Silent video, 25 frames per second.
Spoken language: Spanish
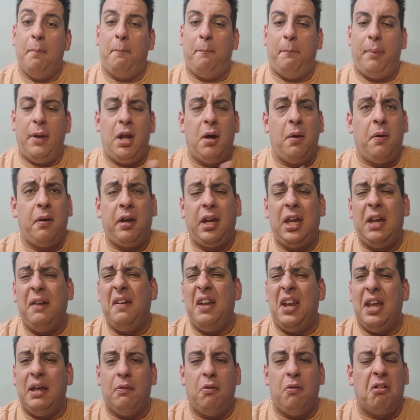pero
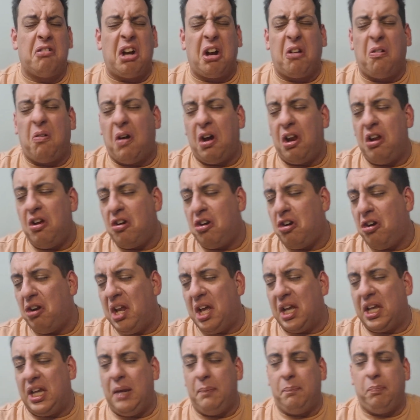River y Boca jugaron
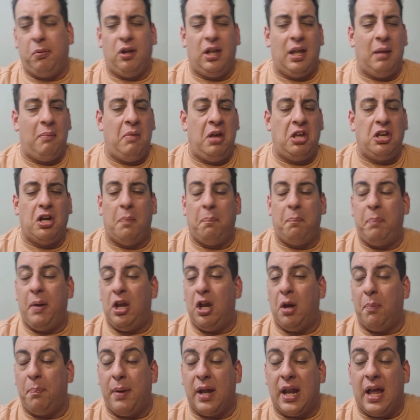con equipos de medio
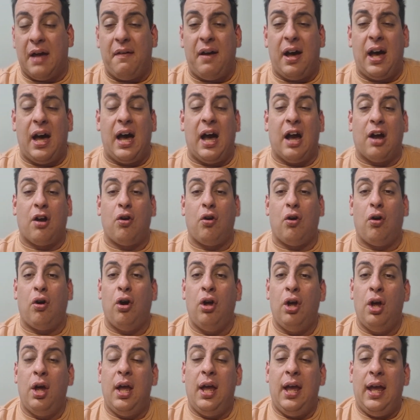pelos para
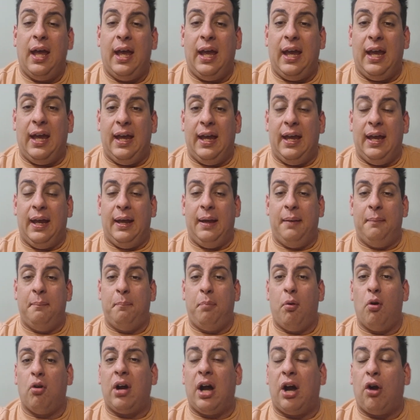abajo. Eh,
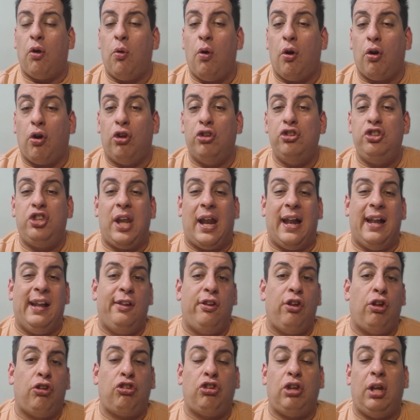Boca jugó contra
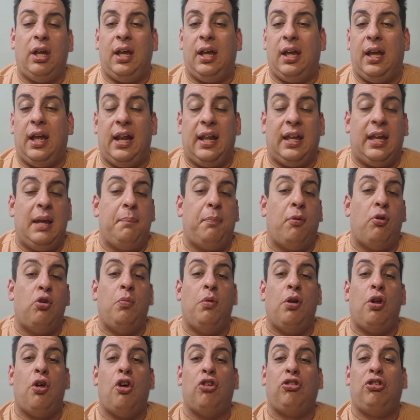el, 12, el equipo
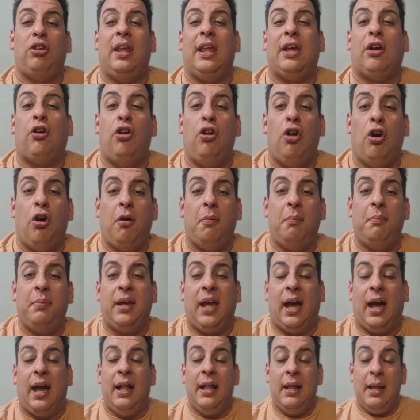número 12 de
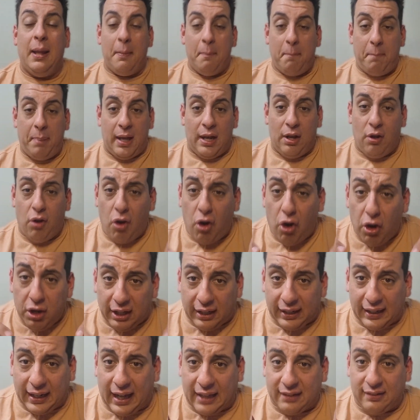Colombia. Pero hoy
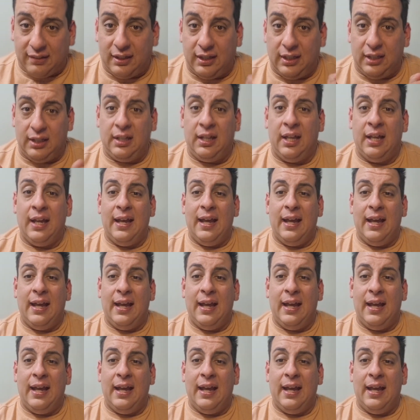Racing,